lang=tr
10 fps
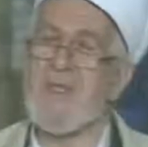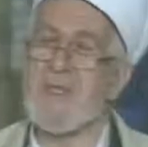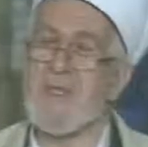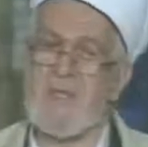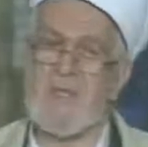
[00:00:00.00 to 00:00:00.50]

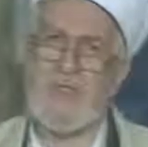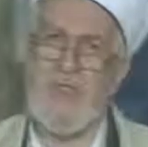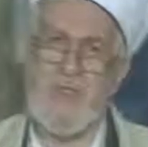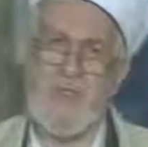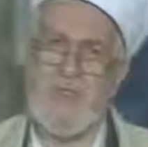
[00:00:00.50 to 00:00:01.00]
biz o
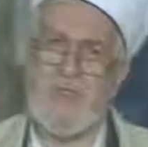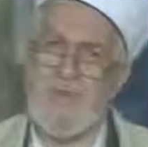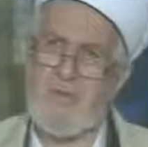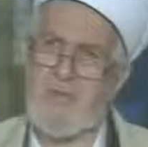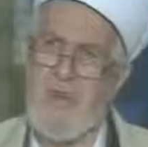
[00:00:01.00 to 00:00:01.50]
tarafını
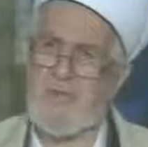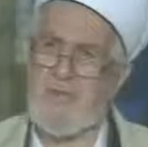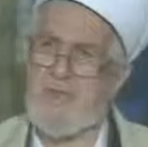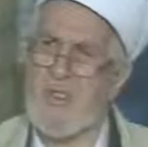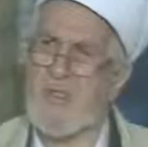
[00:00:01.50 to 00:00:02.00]
o
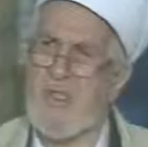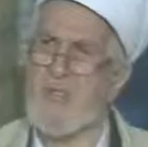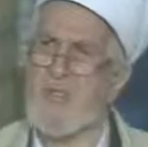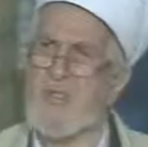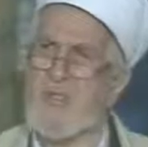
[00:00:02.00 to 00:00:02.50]
tartışmayı
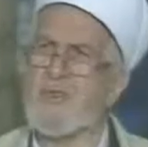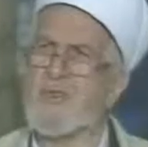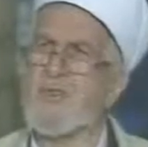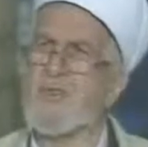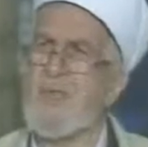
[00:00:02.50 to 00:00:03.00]
bırakıyoruz.
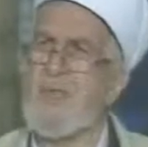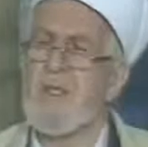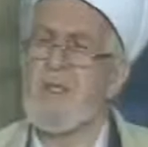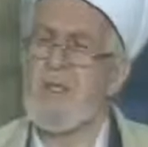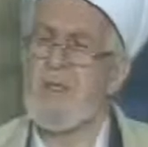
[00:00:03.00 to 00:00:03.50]

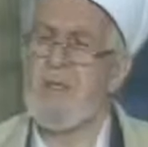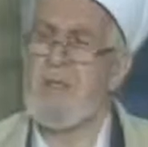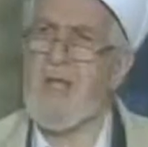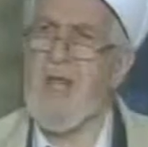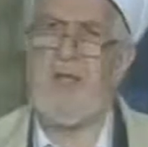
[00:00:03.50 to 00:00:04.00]

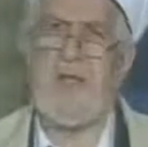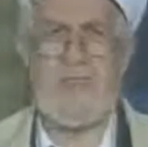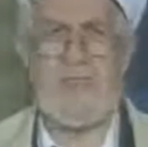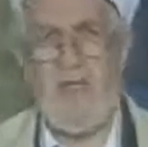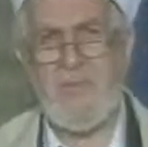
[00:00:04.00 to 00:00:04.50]
Yani
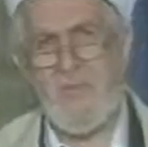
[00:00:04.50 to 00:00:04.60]
İslam